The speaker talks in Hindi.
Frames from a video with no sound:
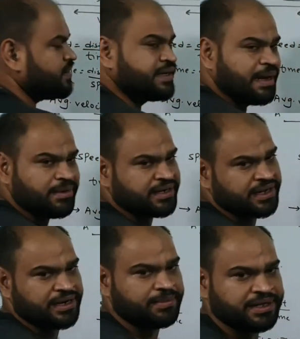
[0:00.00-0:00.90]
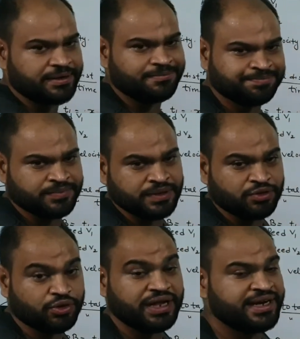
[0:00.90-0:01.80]
टाइम लेट करना पड़ेगा
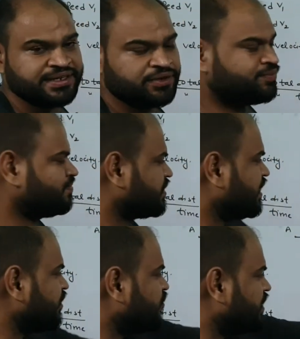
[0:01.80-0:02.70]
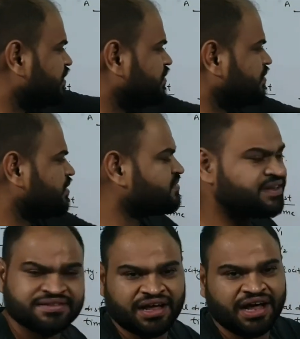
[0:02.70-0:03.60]
तो क्या लेट करूँ क्या इक्वल है
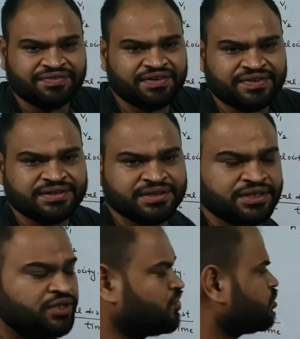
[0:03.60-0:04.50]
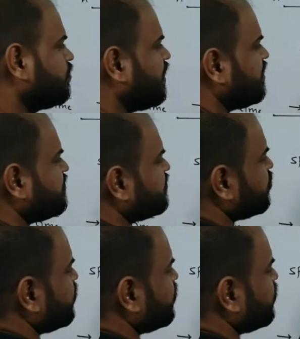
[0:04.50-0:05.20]
डिस्टेंस हाफ हाफ है तो मैं इस डिस्टेंस